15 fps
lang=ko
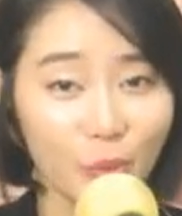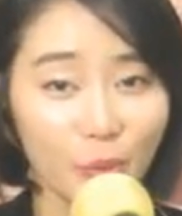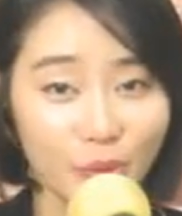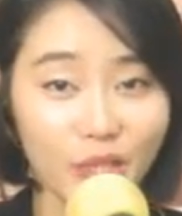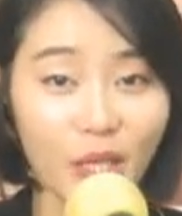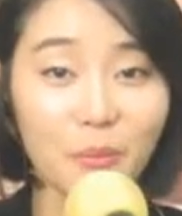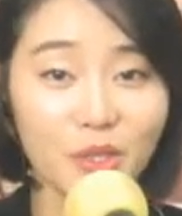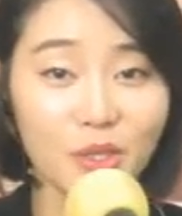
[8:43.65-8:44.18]

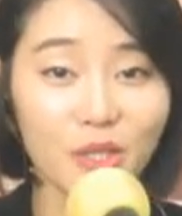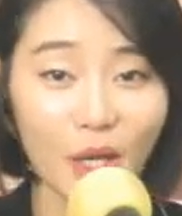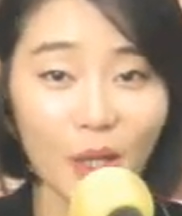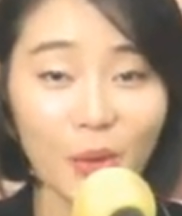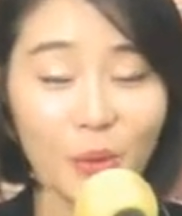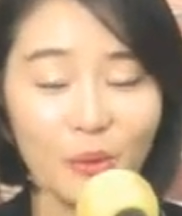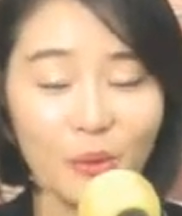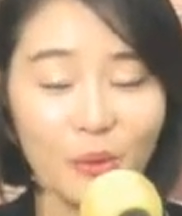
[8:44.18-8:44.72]
뭐 창문을
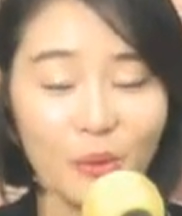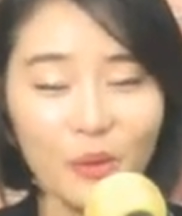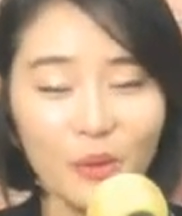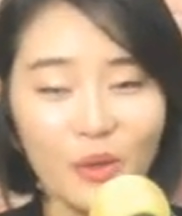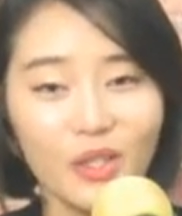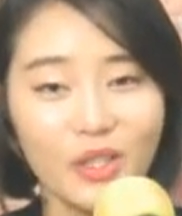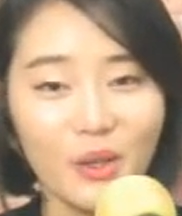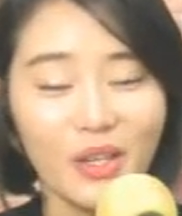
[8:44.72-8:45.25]

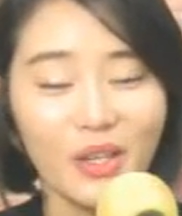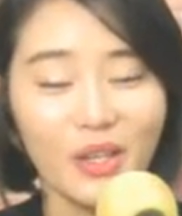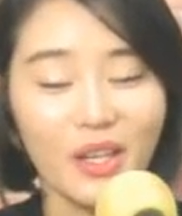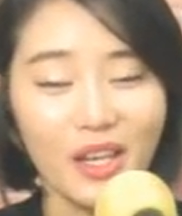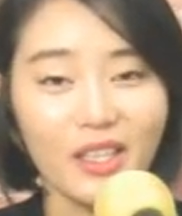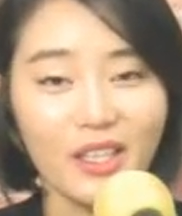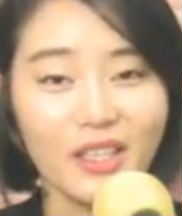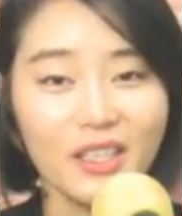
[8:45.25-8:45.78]
닫고
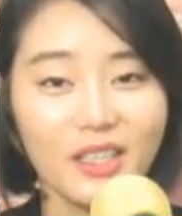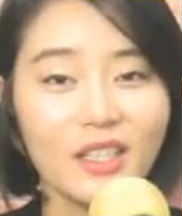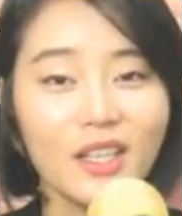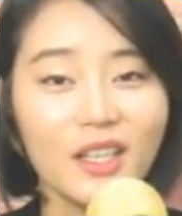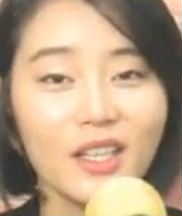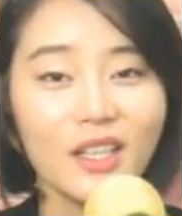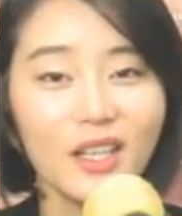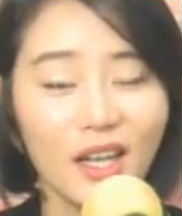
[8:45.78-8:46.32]
이렇게
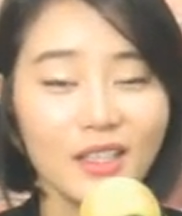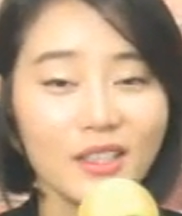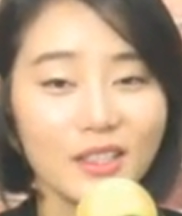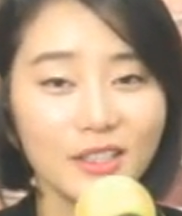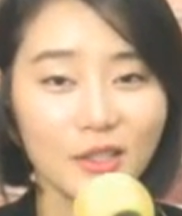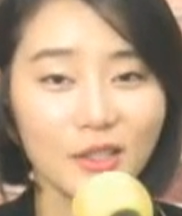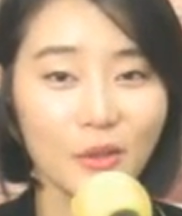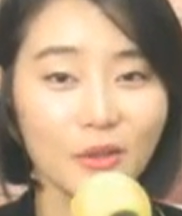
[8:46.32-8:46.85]
얘기를
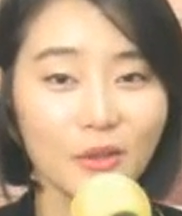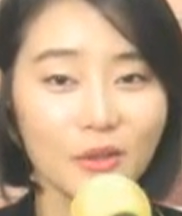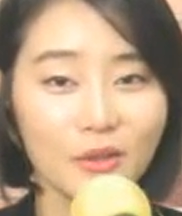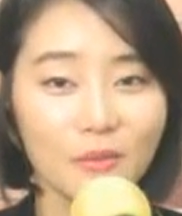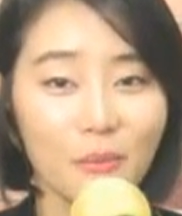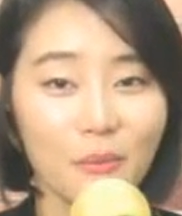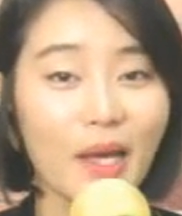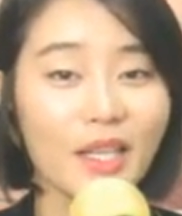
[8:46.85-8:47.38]
하는
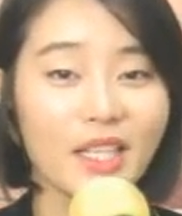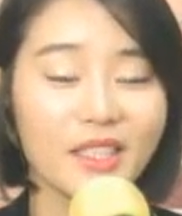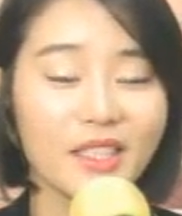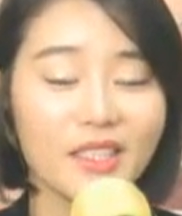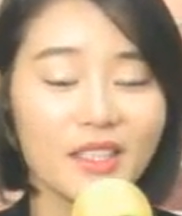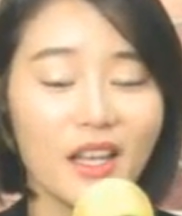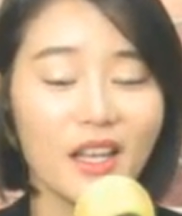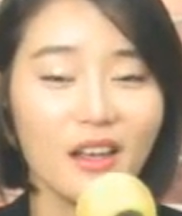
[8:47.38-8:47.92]
그런 말이
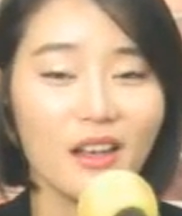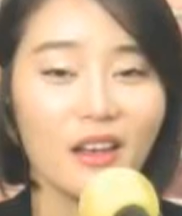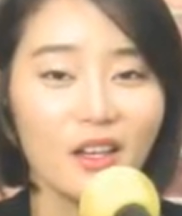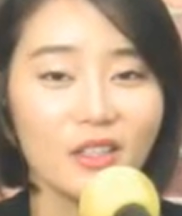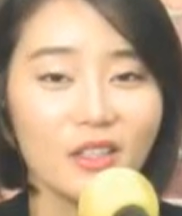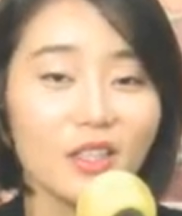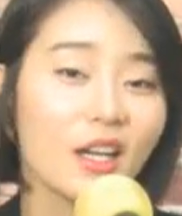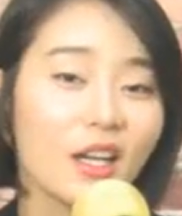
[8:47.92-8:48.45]
있는데
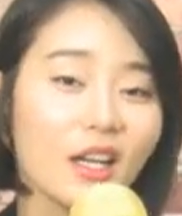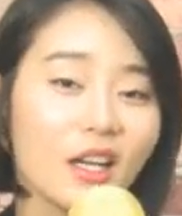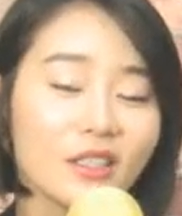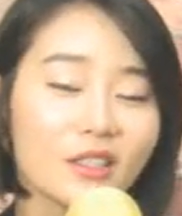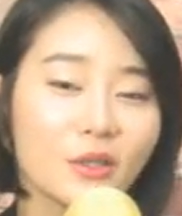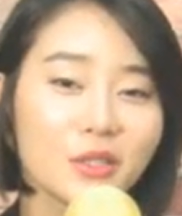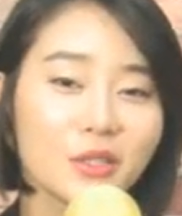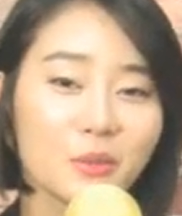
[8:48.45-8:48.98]
제가
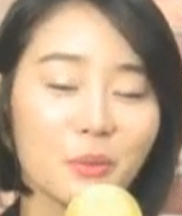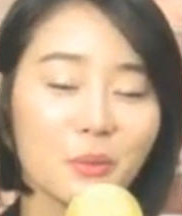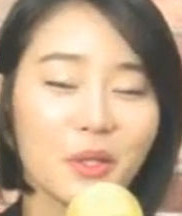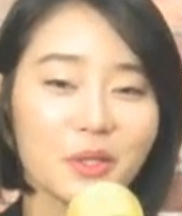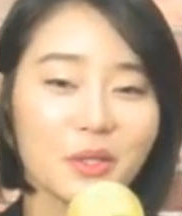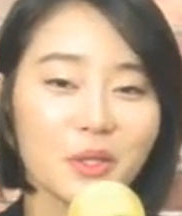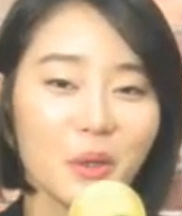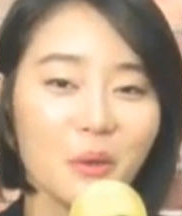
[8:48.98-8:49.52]
그것을
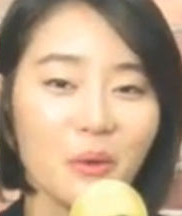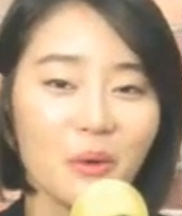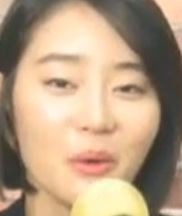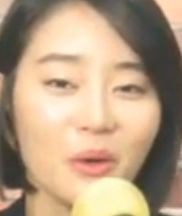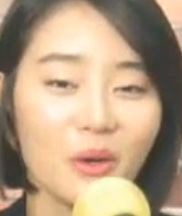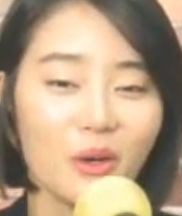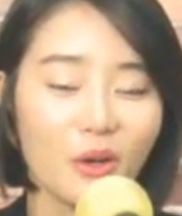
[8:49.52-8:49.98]
보면서